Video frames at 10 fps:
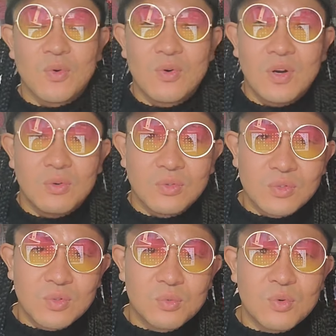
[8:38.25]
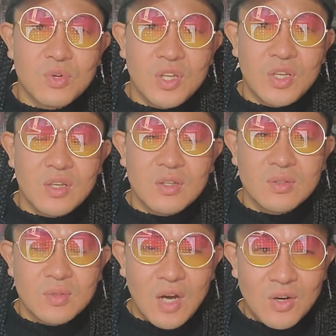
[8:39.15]
ここが本当に、
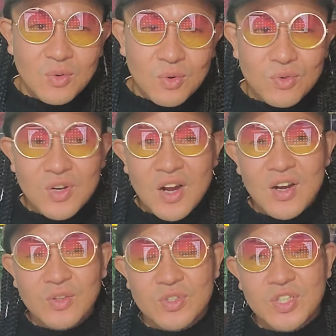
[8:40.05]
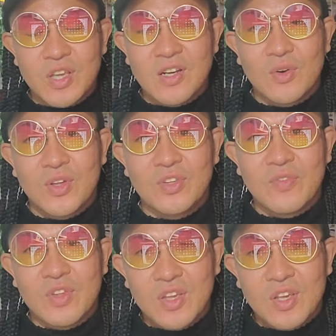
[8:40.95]
アルコール関連の事件が起きる
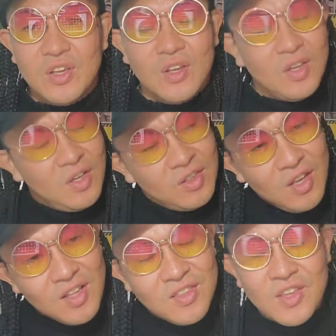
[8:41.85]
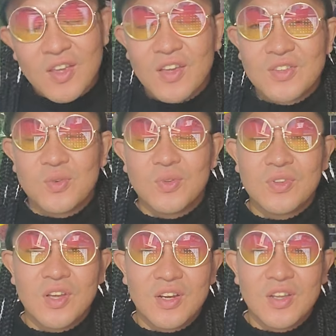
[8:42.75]
たびに、なんでそ
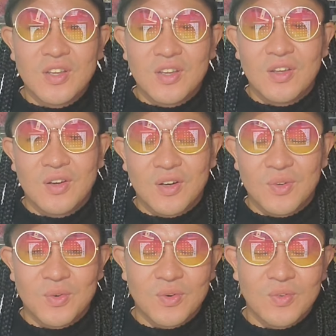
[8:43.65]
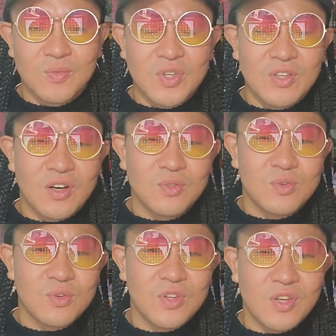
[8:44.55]
んなに、あの、みんな
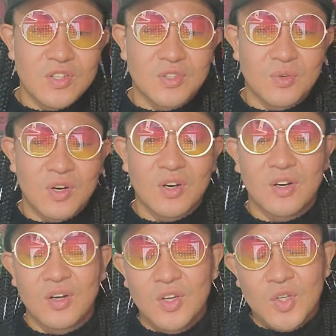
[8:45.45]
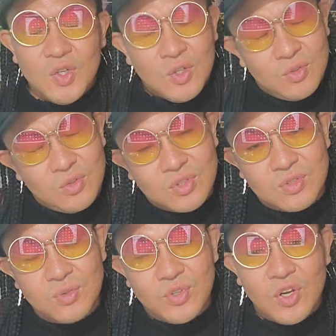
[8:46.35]
アルコールに対しては、なんか
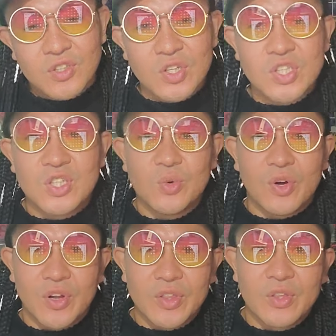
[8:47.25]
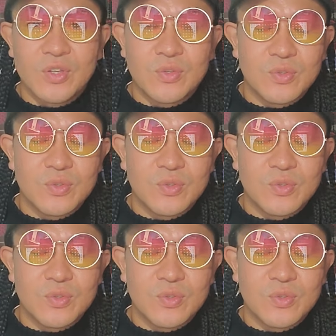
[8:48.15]
すごい優しいのかなっていう。